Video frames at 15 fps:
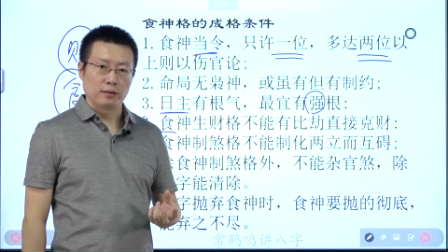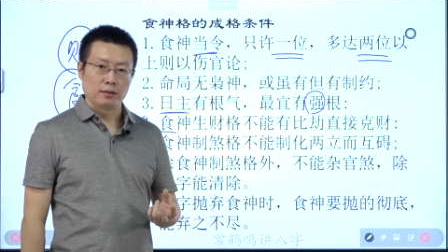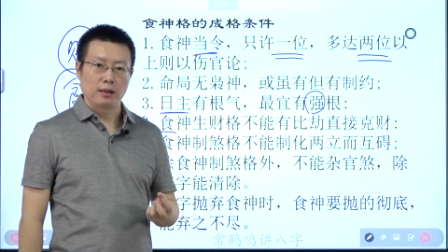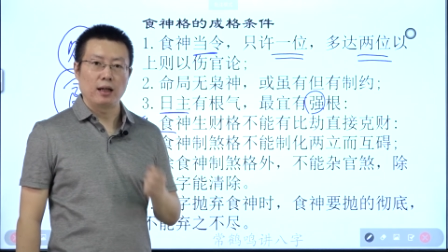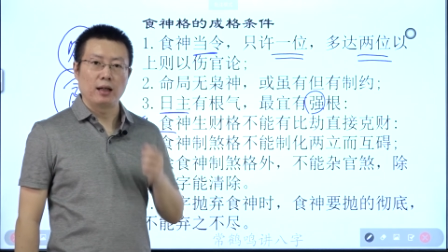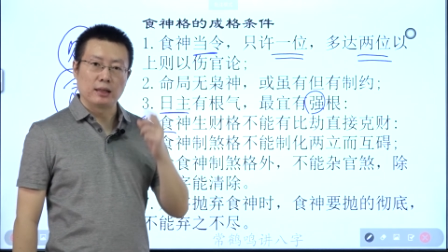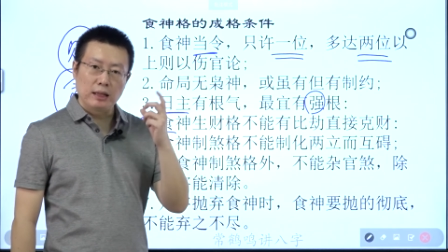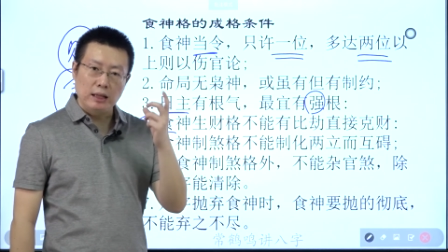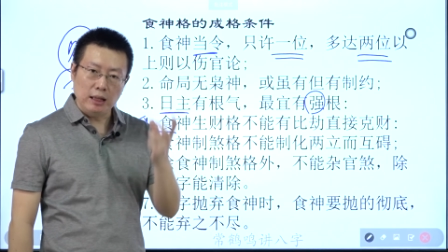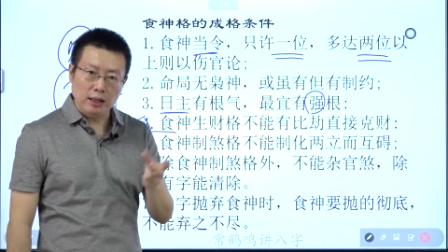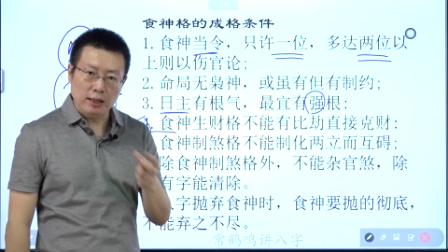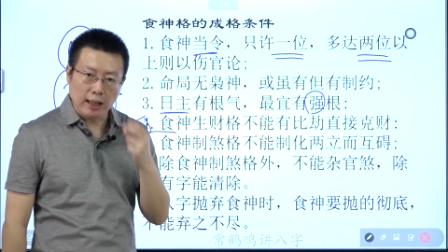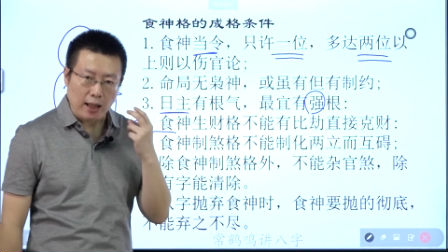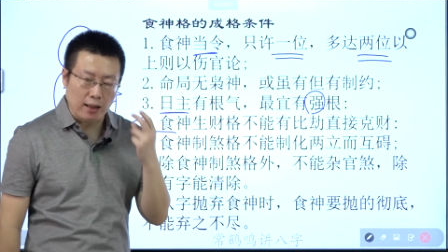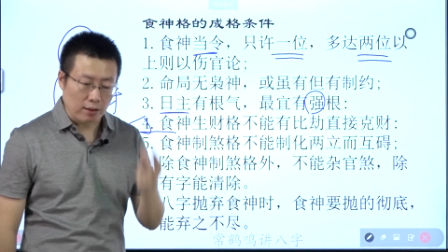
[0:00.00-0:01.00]
啊，七
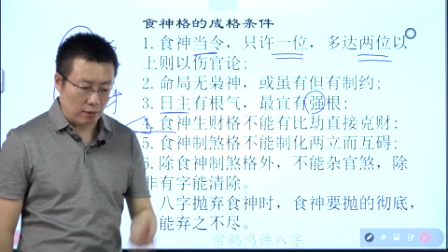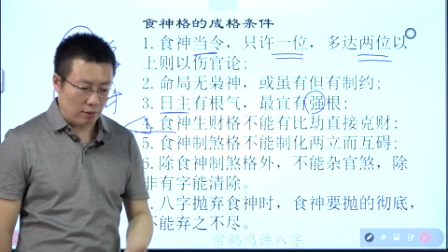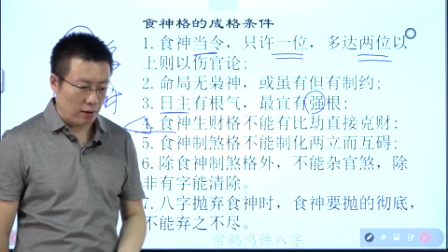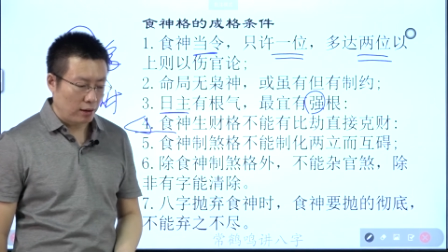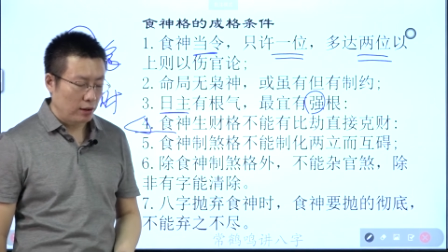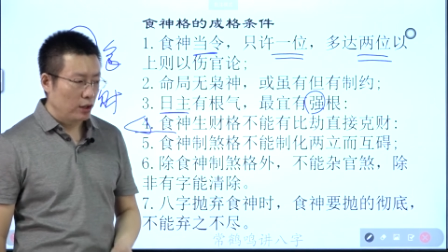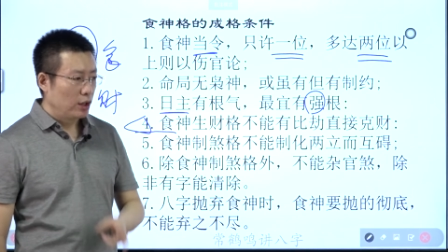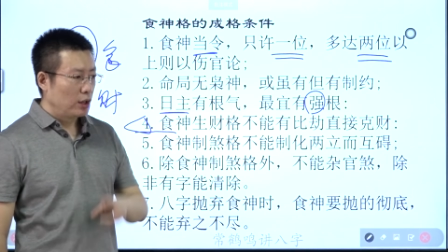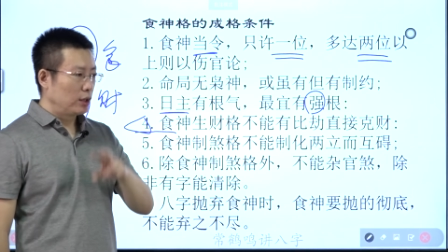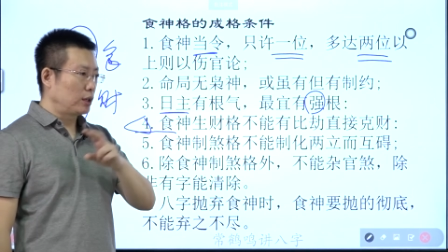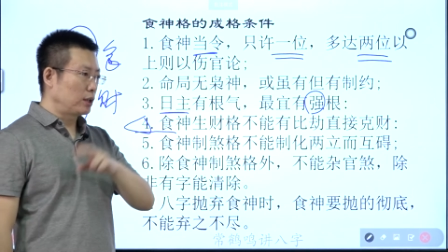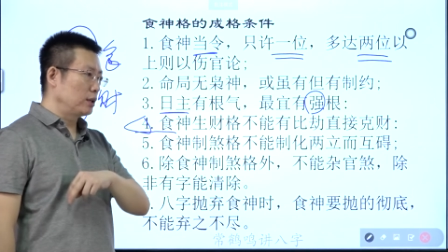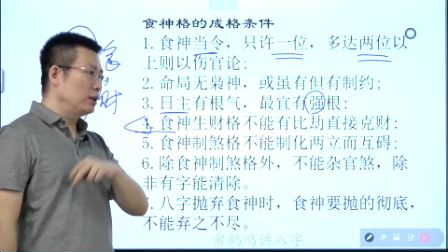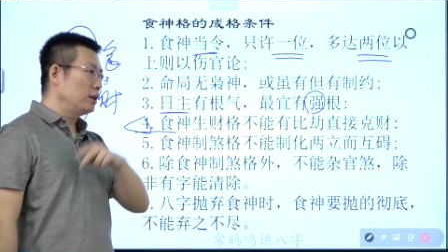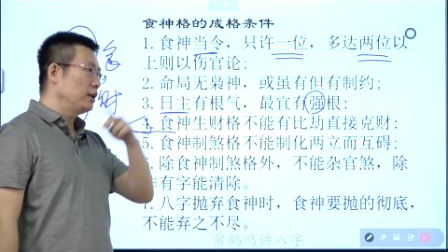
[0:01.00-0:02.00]
煞格
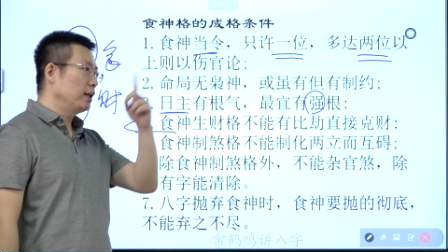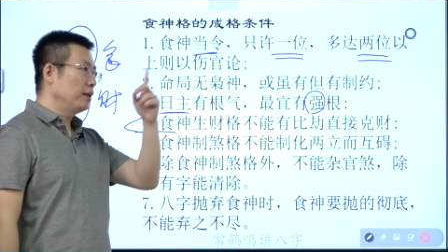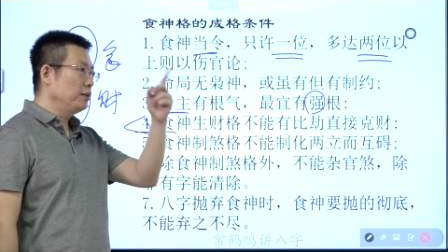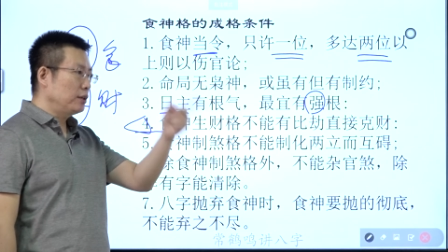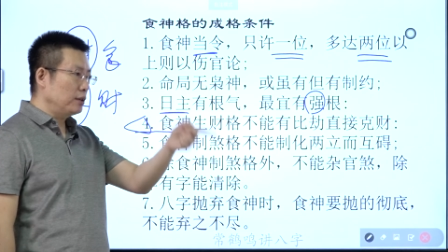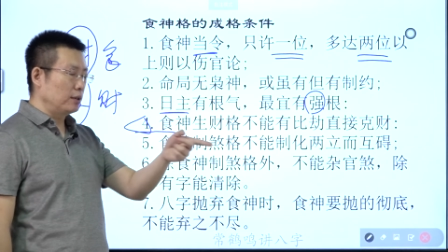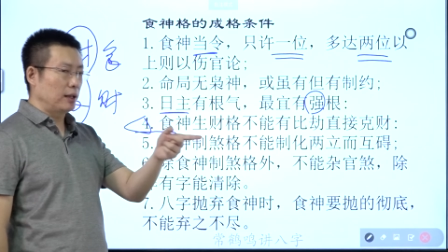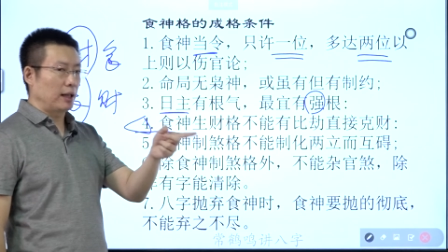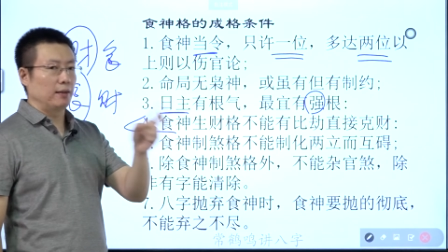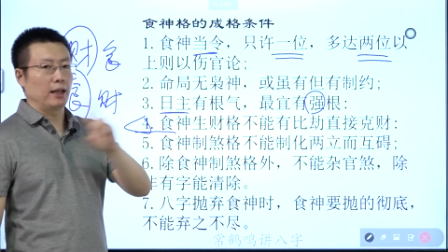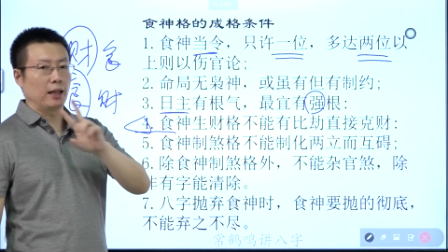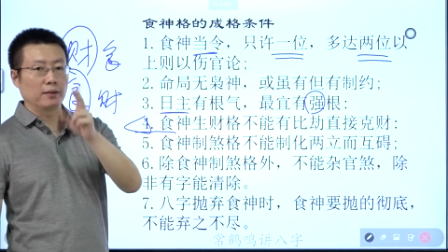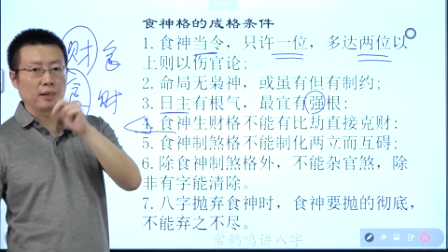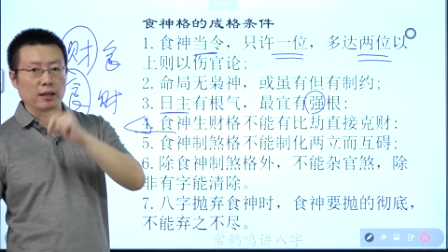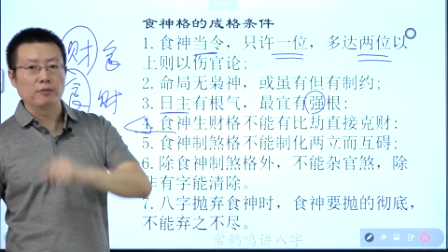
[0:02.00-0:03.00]
食神制煞
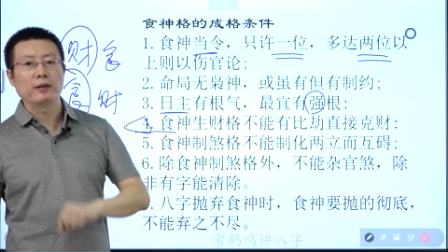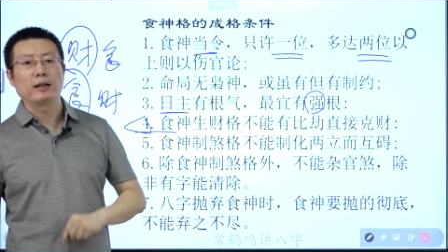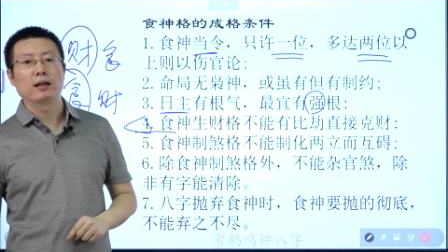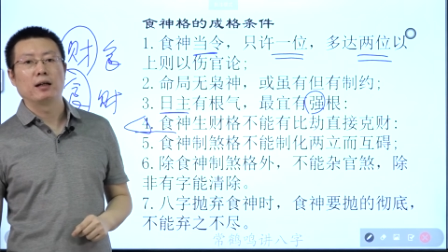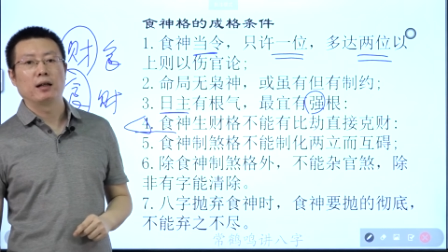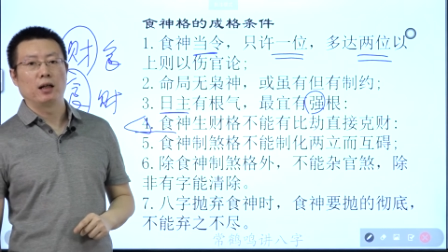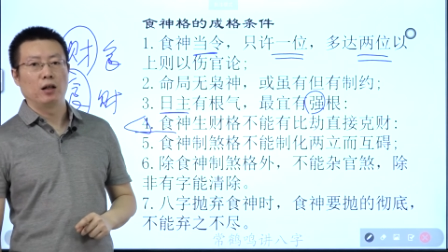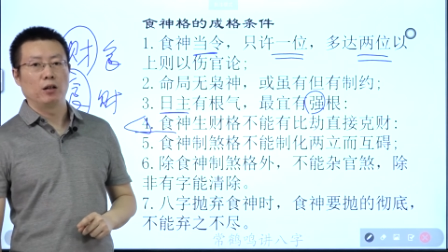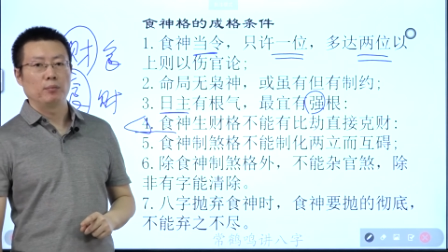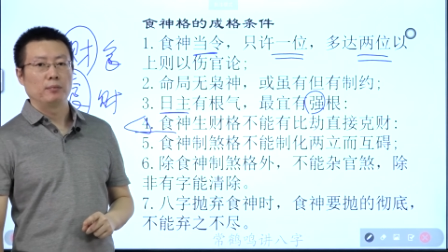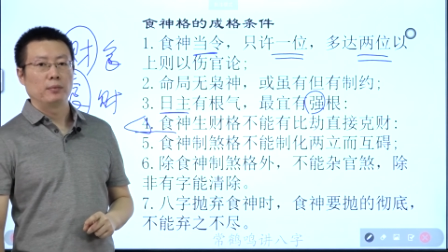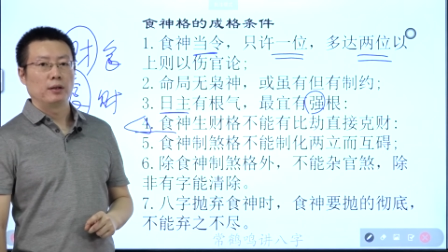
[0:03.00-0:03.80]
两庭非常好，